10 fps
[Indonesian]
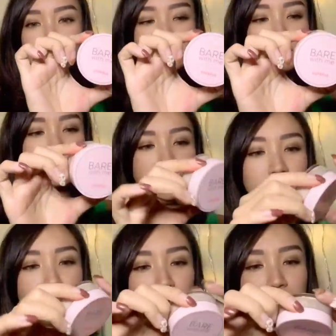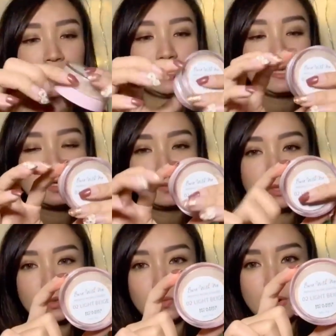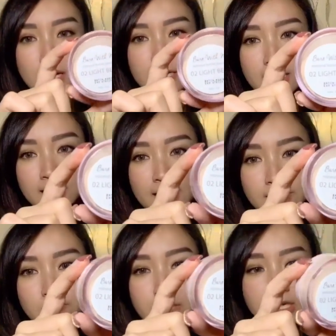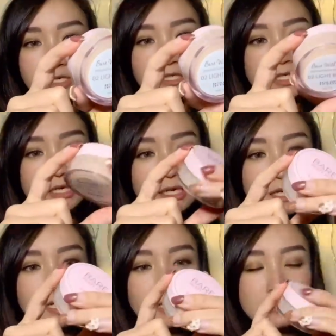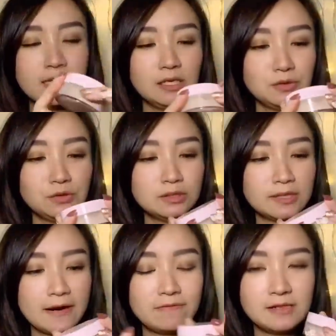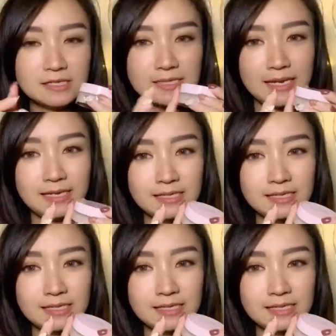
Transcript: beli yang warnanya nomor 2 yang light beige Ini tuh travel size